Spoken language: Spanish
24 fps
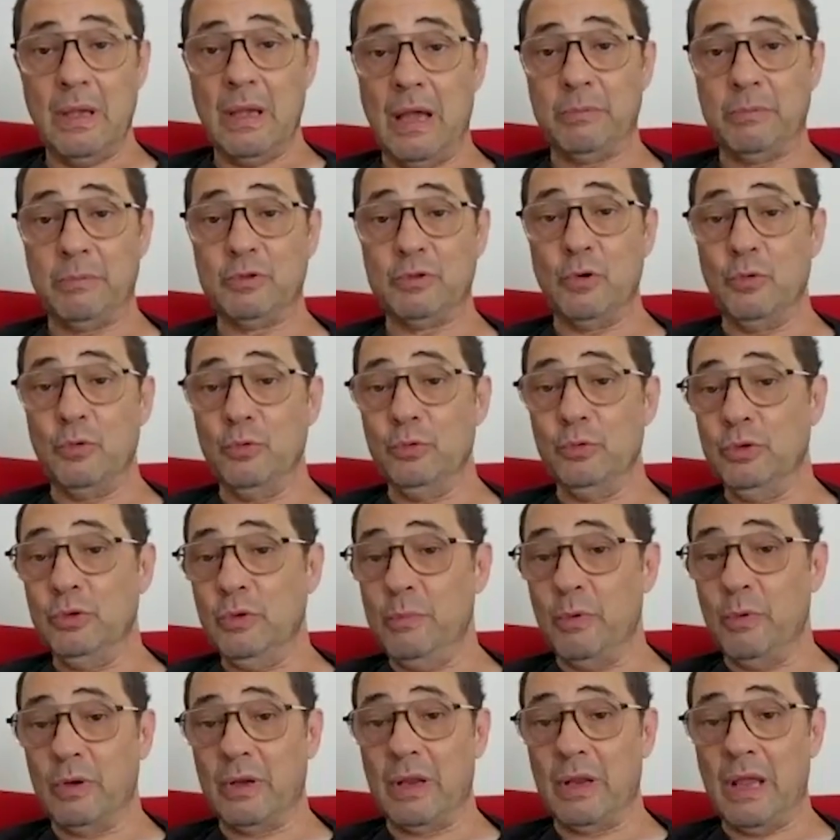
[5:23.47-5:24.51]

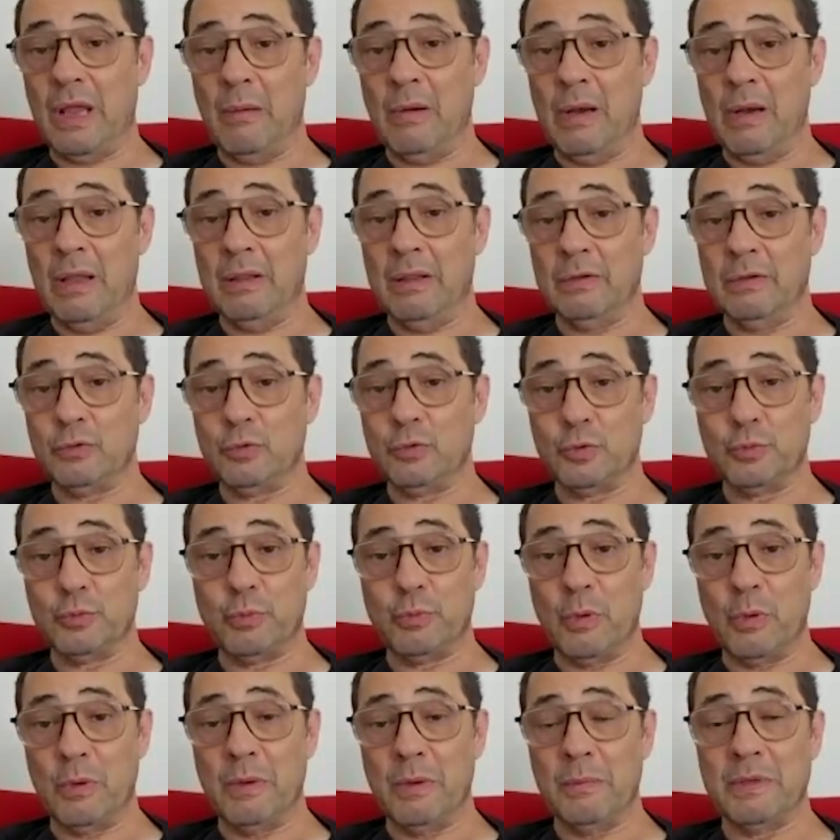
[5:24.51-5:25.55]
absoluto porque habla de sus
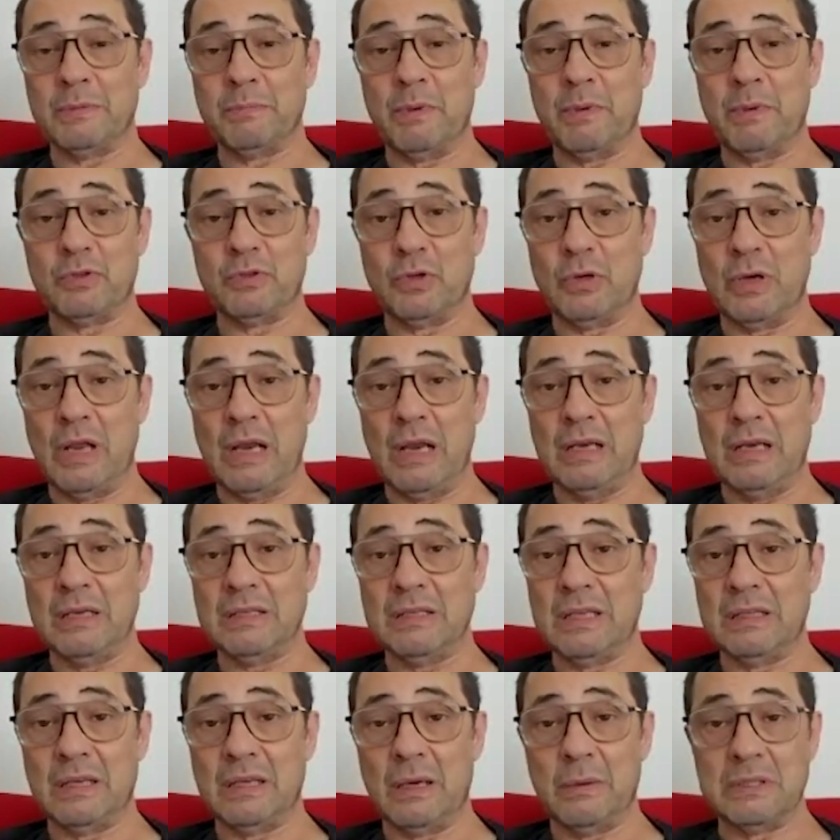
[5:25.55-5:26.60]
problemas
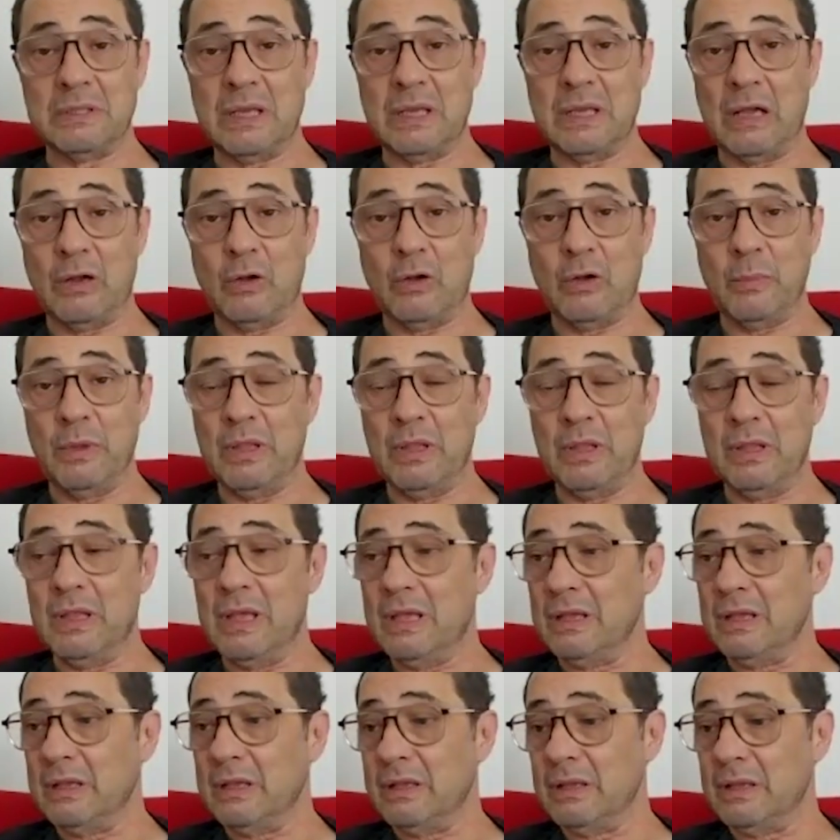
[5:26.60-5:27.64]
personales a través de la
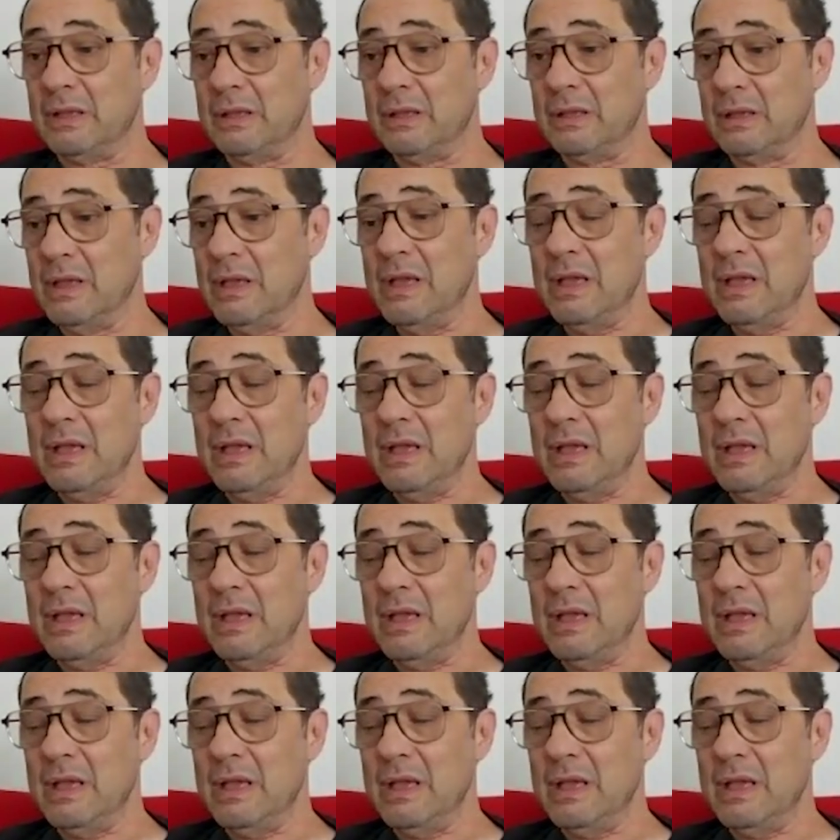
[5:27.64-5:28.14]
comedia y,